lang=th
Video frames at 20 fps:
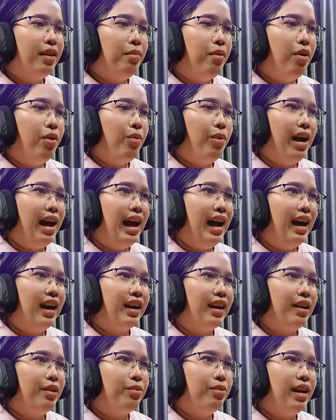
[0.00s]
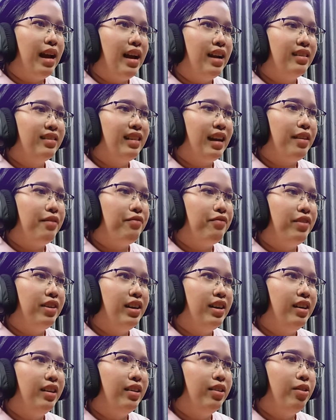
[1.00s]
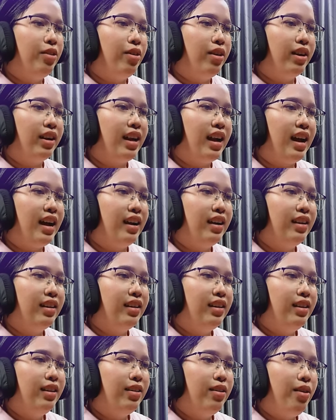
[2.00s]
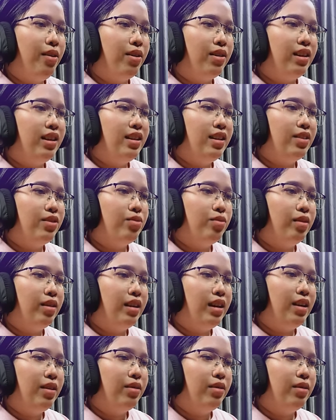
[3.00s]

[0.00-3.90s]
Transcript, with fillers: เขาบอกว่ากรุณาใส่ฟืนก่อนค่ะก่อนที่จะจุด